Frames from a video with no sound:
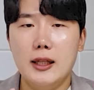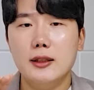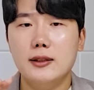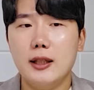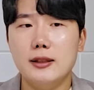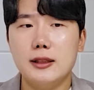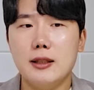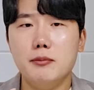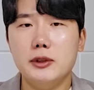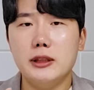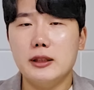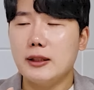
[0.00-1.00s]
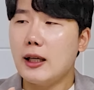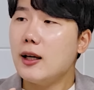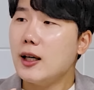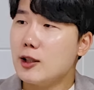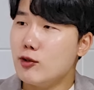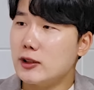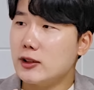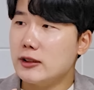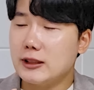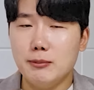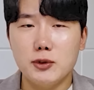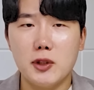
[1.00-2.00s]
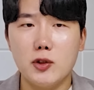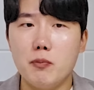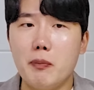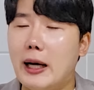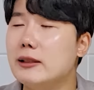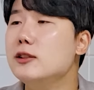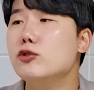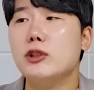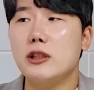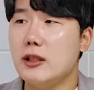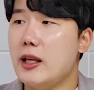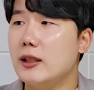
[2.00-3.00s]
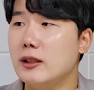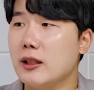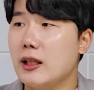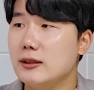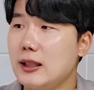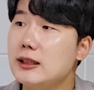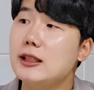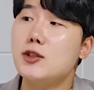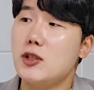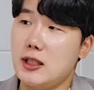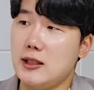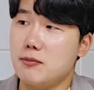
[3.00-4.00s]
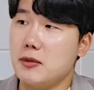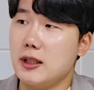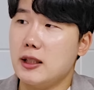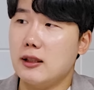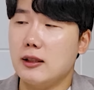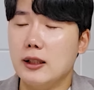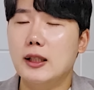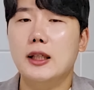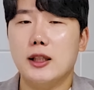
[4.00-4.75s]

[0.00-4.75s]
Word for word: TSMC를 따라가기 위해서 위해서는 삼성이 더 많은 투자를 해야 하는 게 음. 상식적이지 않습니까? 그렇죠.